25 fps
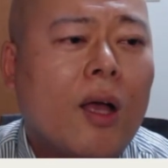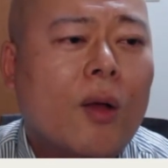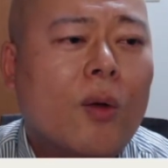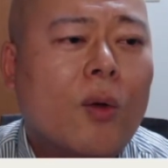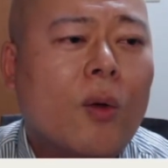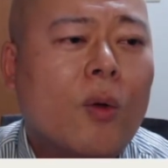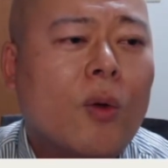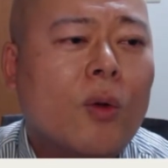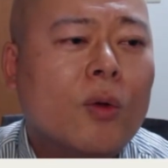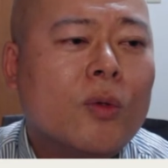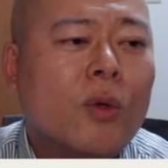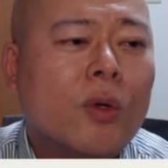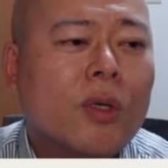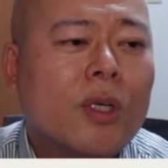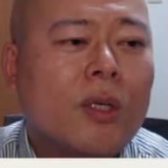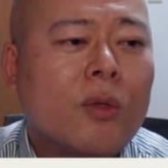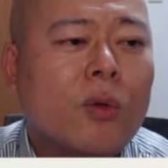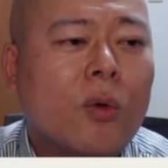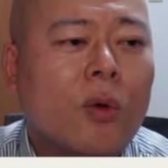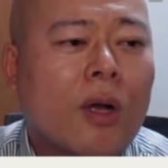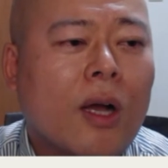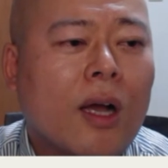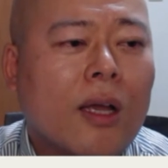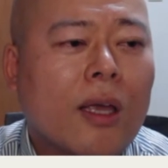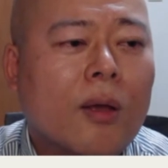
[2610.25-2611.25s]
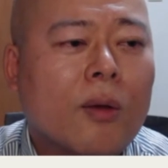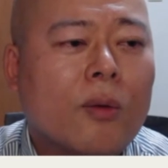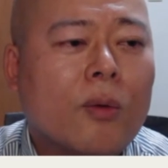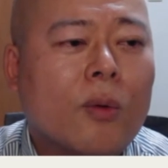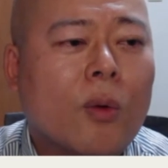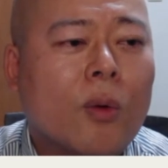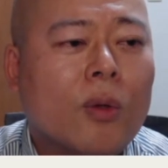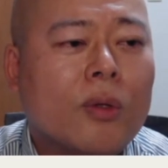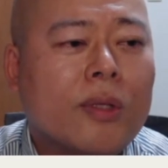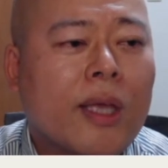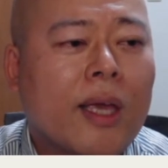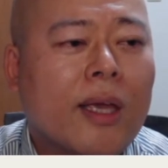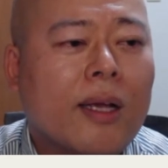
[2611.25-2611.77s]
ここの機能が結
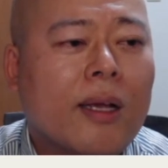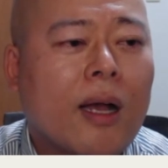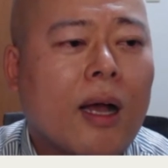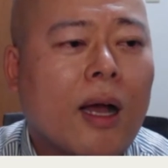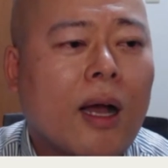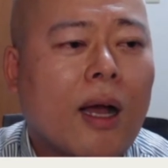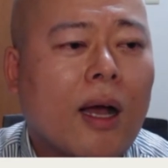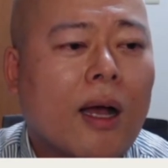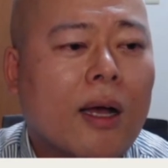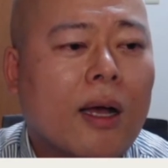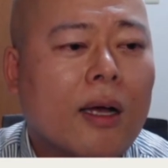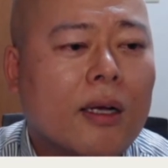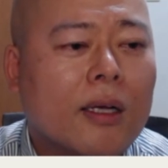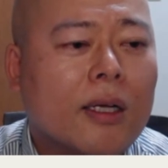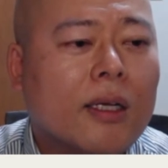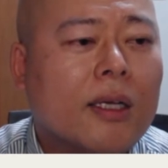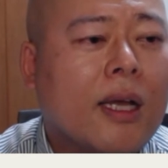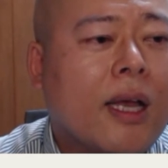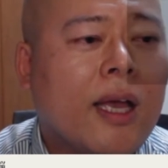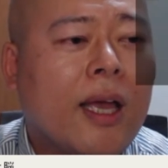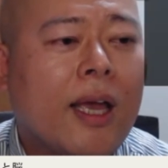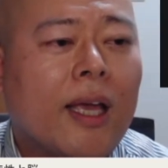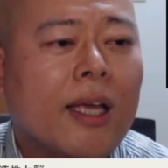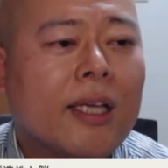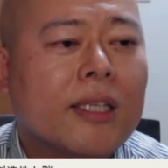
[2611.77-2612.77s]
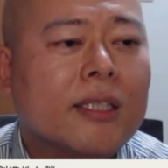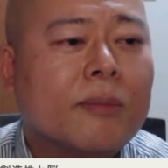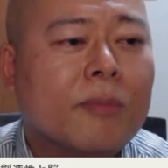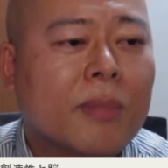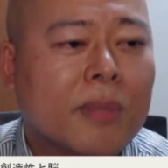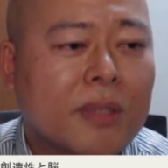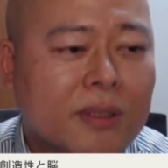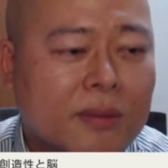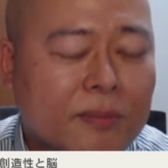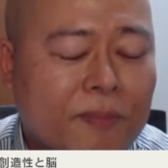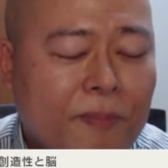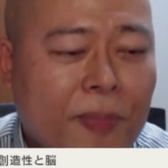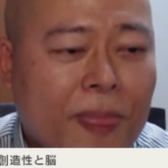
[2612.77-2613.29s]
構低下、えー、しま
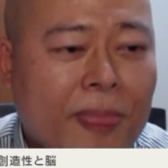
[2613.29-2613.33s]
す。